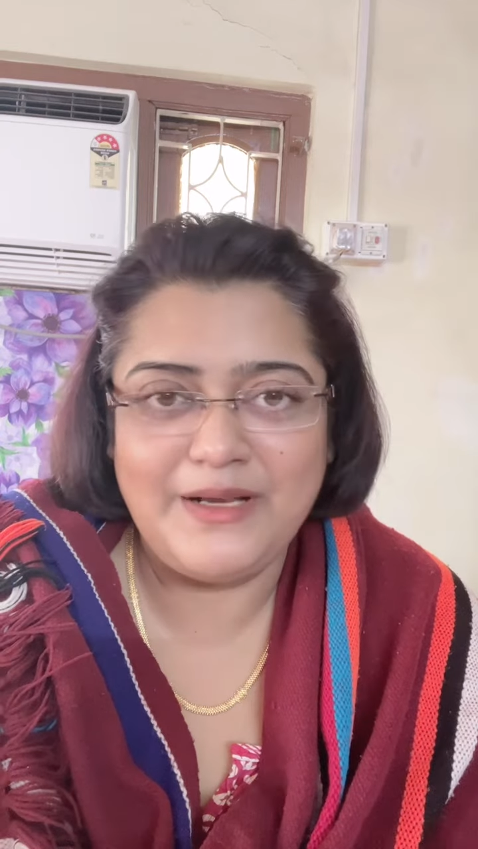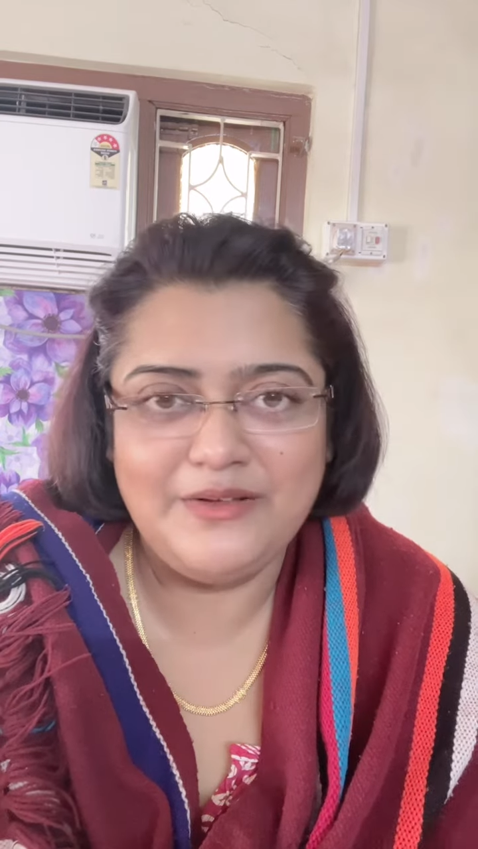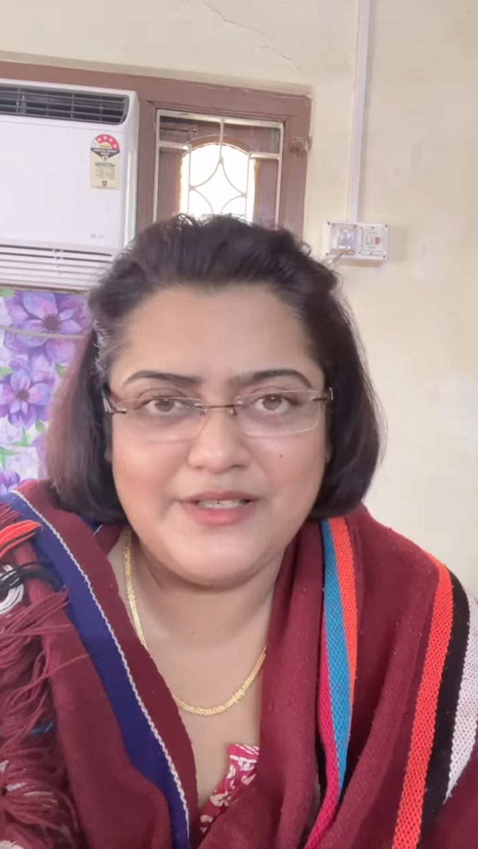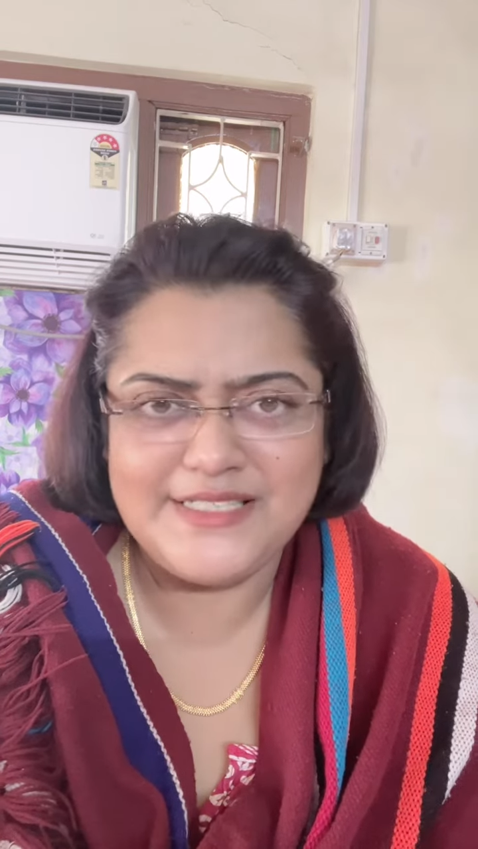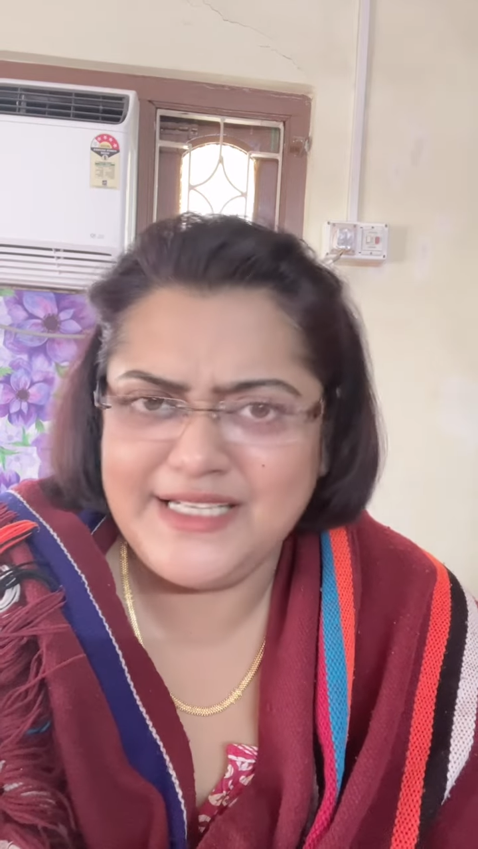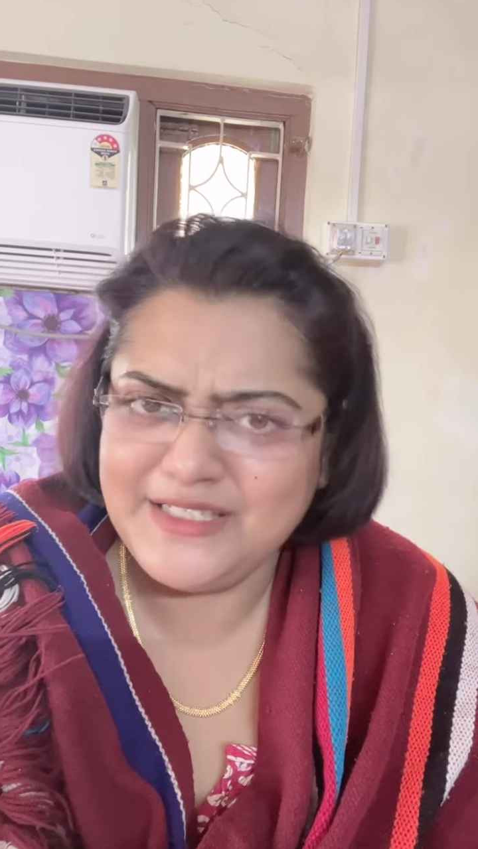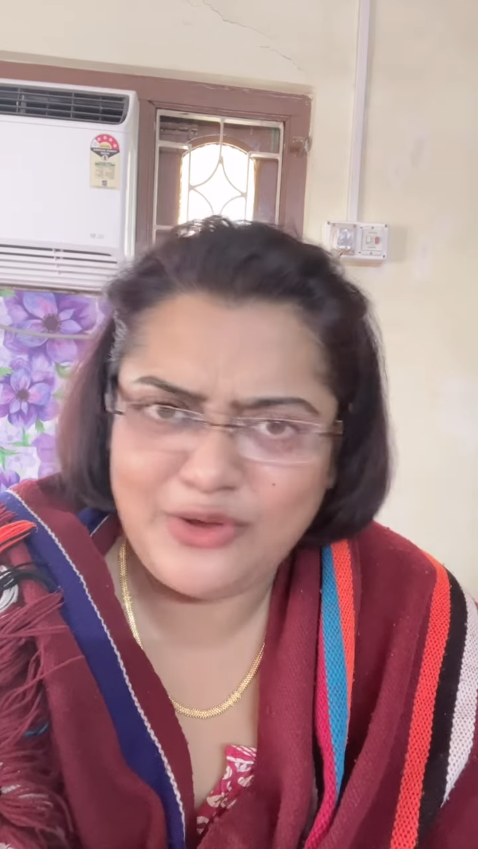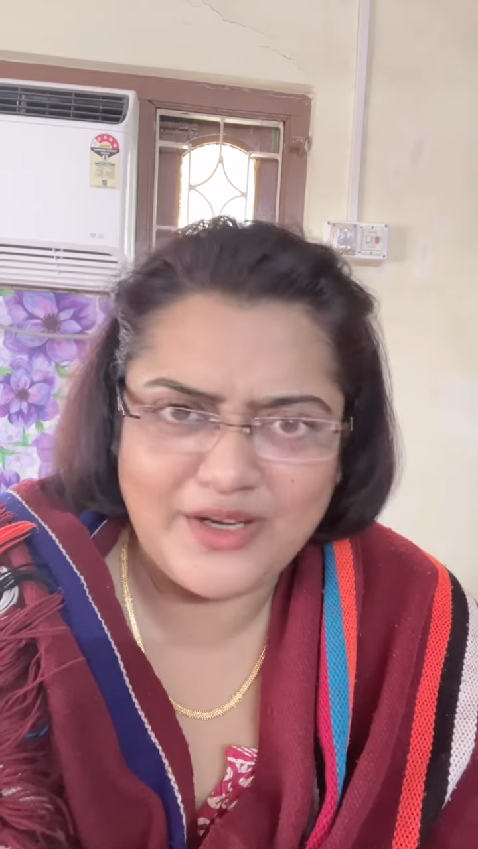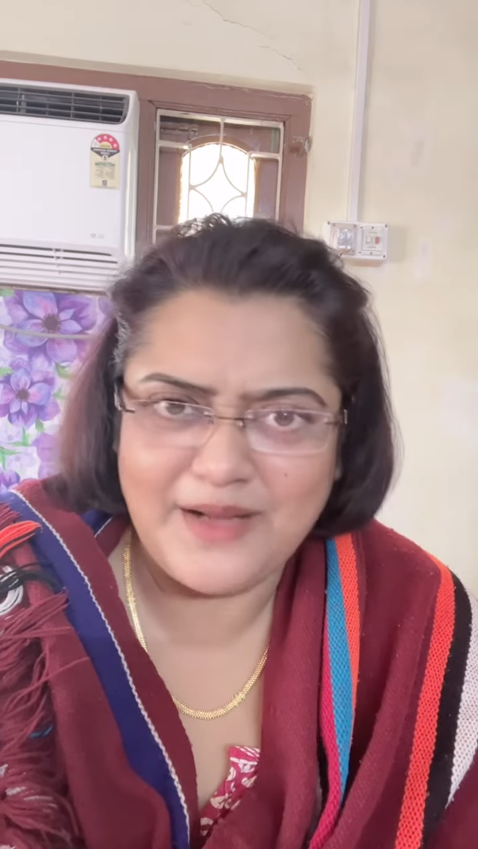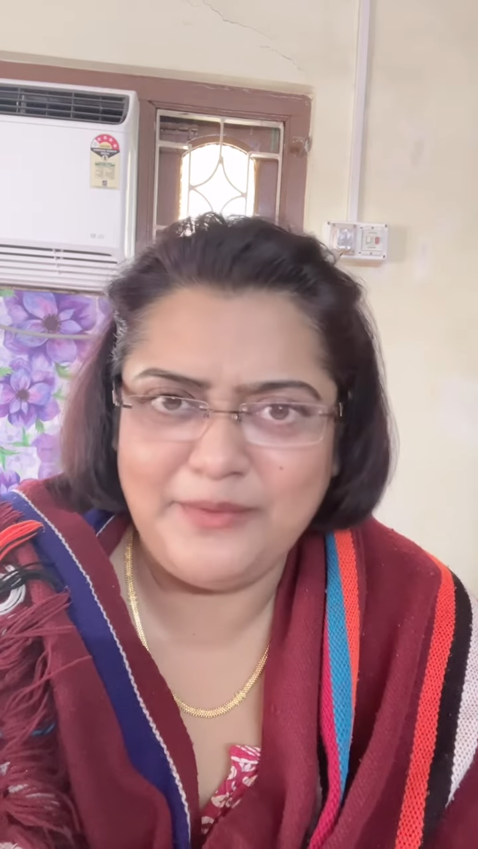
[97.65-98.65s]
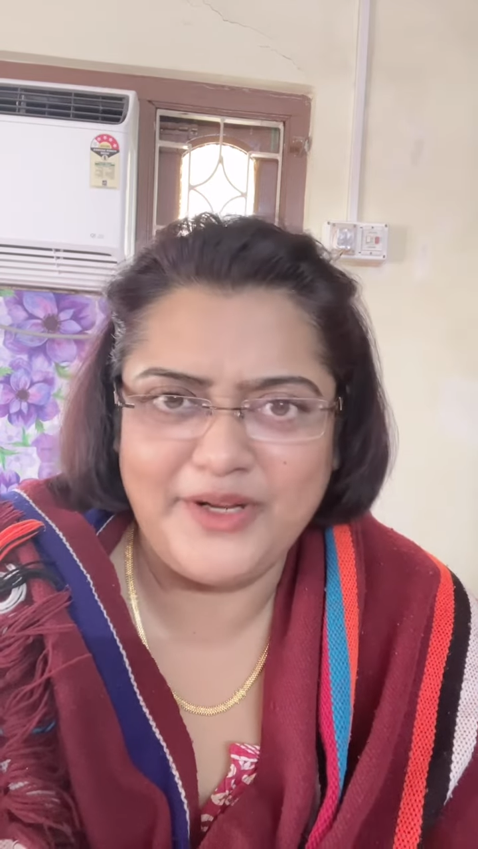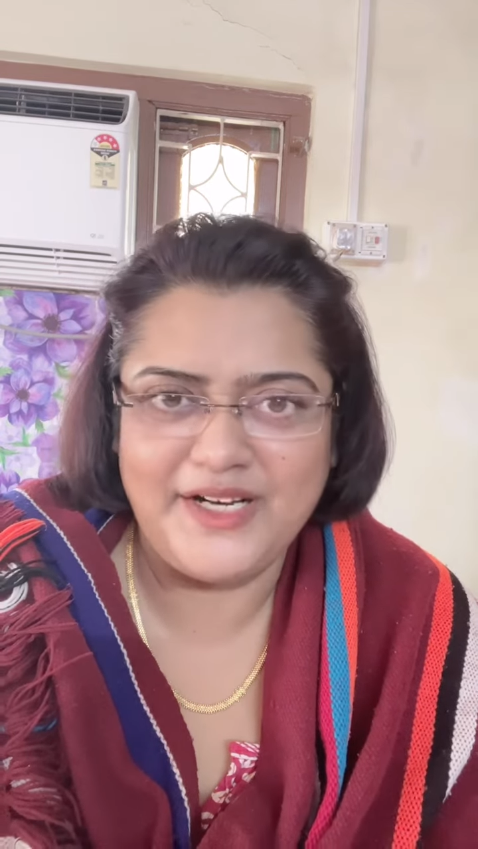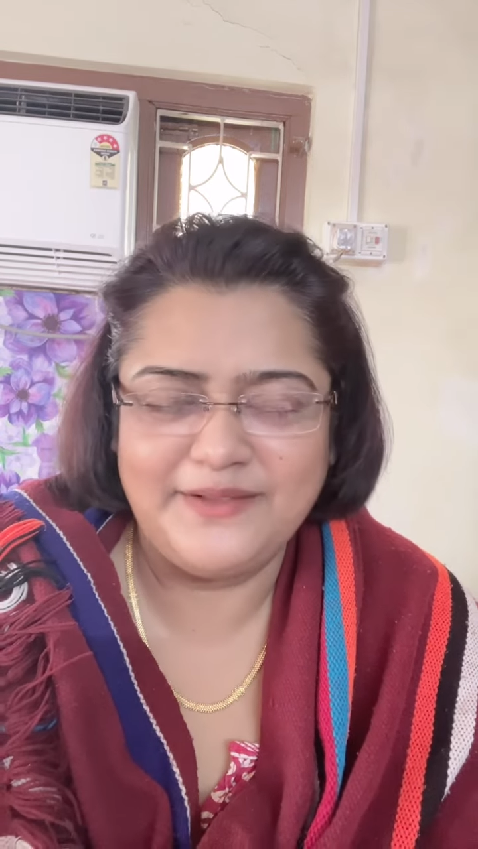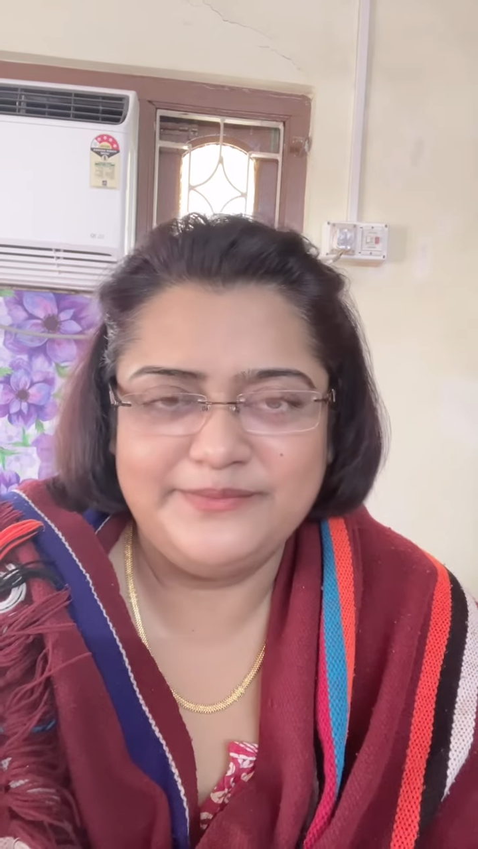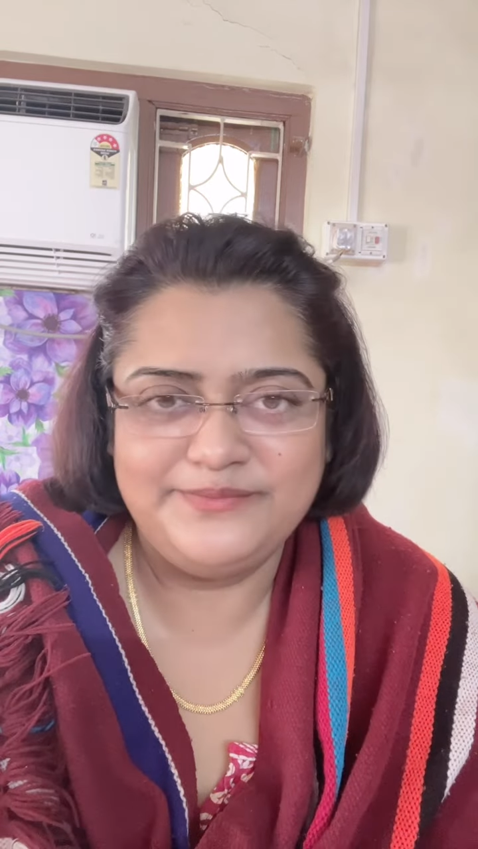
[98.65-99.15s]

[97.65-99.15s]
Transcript: ভালো হয়েছে এটা দরকার পড়ে না